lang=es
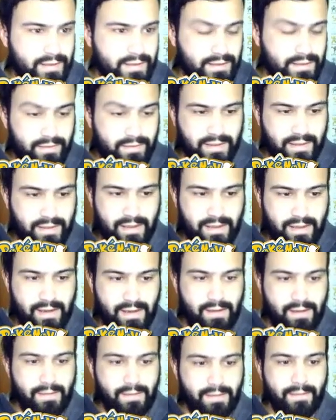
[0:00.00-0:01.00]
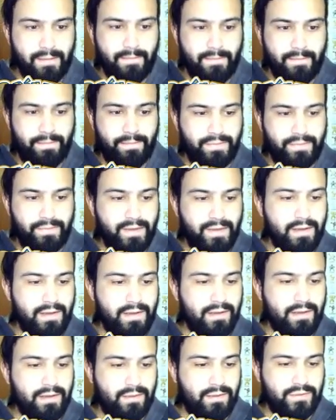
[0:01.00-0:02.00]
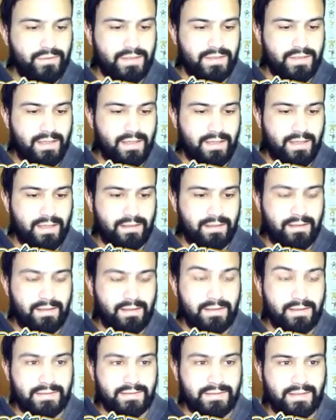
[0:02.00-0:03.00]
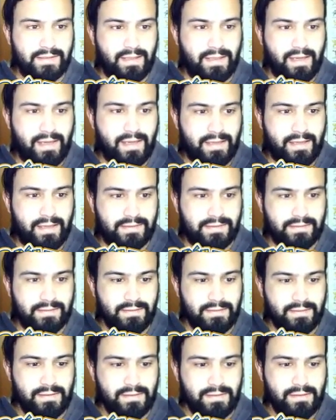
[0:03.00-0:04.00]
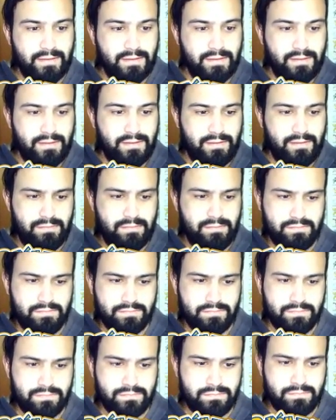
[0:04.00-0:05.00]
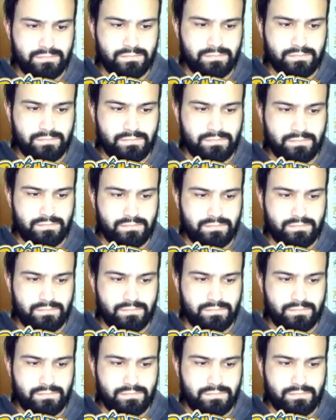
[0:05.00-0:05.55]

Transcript: esta batalla de reduce las características. Mm,